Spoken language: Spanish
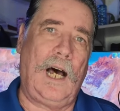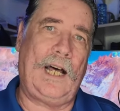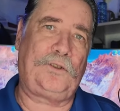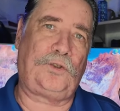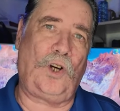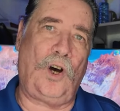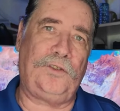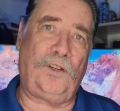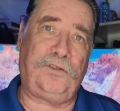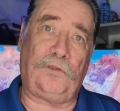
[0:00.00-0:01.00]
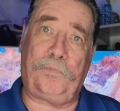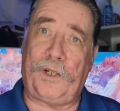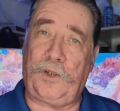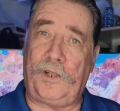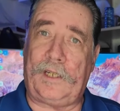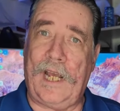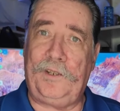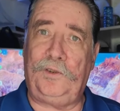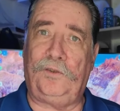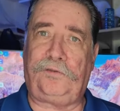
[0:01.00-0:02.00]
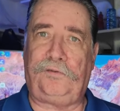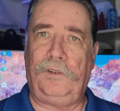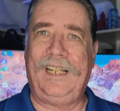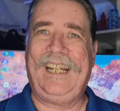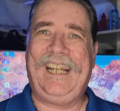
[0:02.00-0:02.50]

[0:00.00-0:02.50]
a todos los puertorriqueños